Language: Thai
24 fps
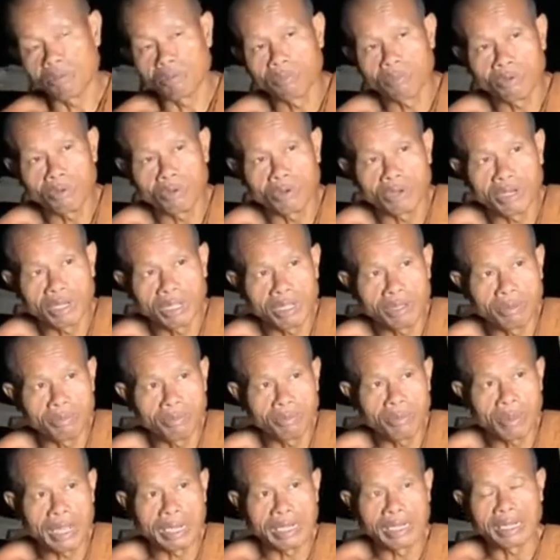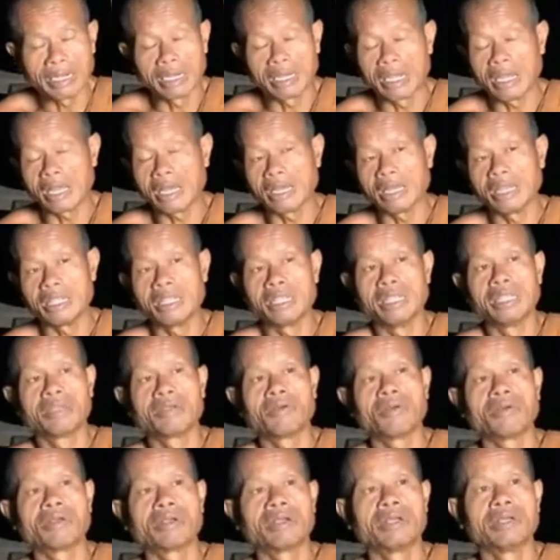ของผู้ที่ปรารถนา
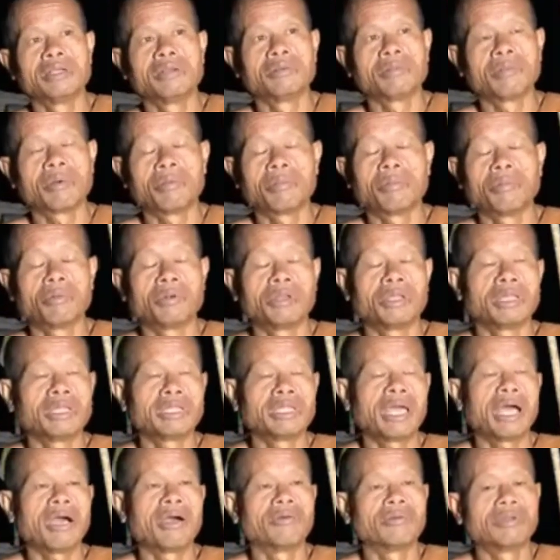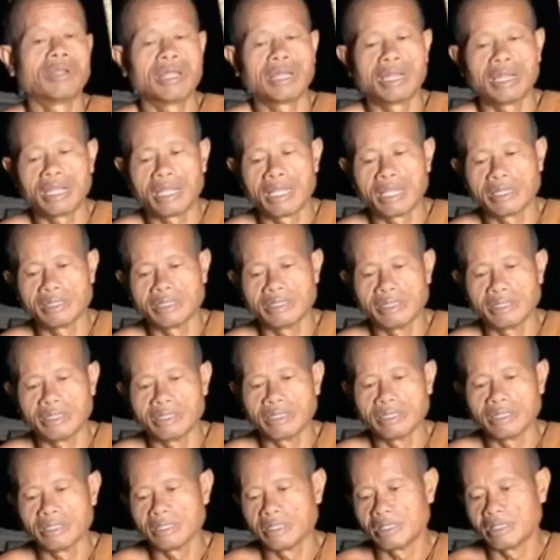ดีก็คือพระพุทธเจ้านั่นแหละ
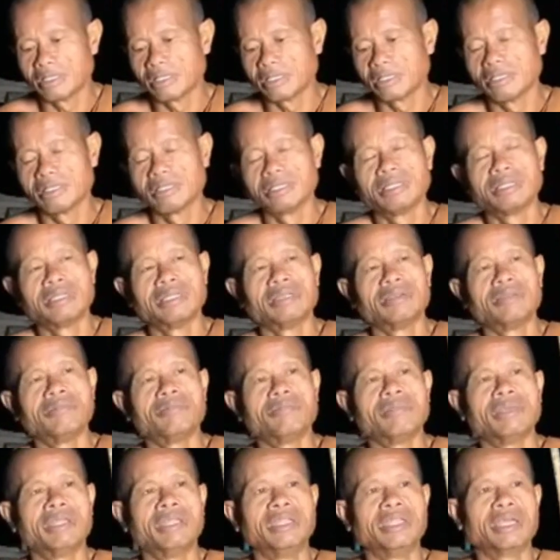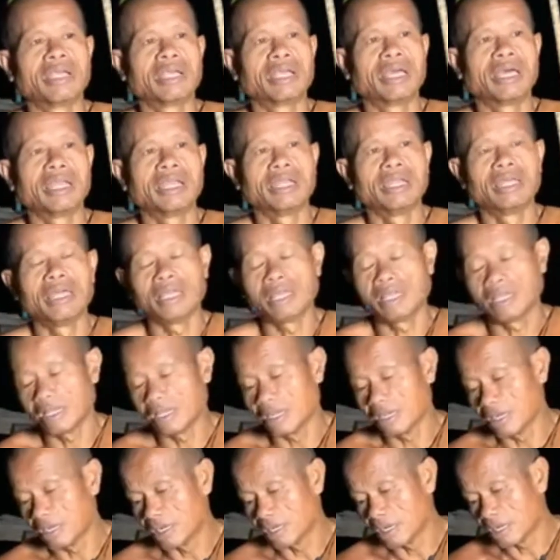เป็นอย่างนั้นเล
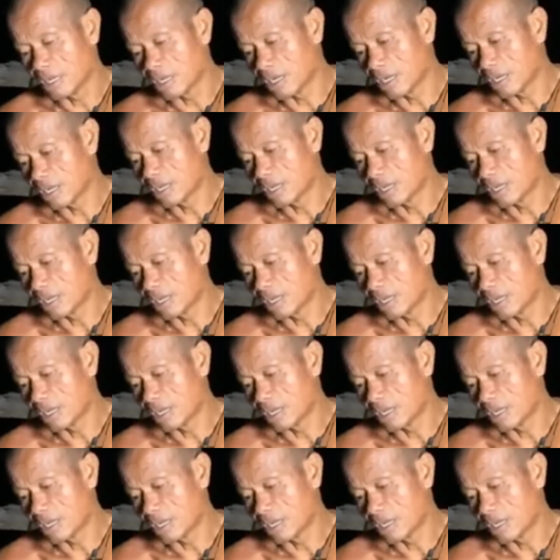ยเออ